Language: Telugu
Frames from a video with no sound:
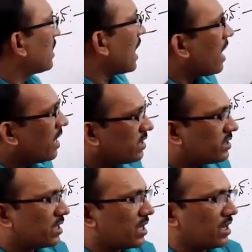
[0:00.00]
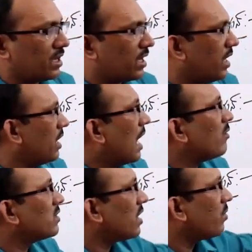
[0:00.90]
రాణించడానికి
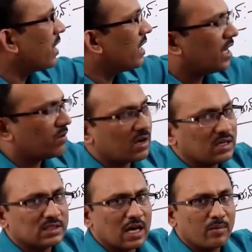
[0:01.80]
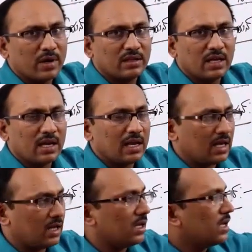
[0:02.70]
అవసరమయ్యేటువంటి
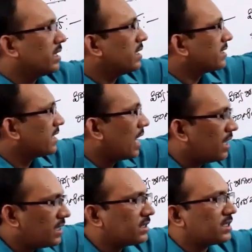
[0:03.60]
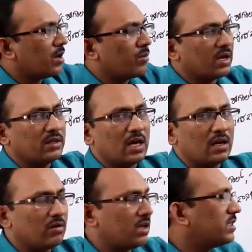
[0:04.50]
సామర్థ్యాలే సహజ
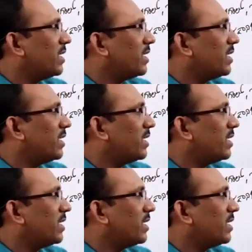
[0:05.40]
సామర్థ్యాలు అని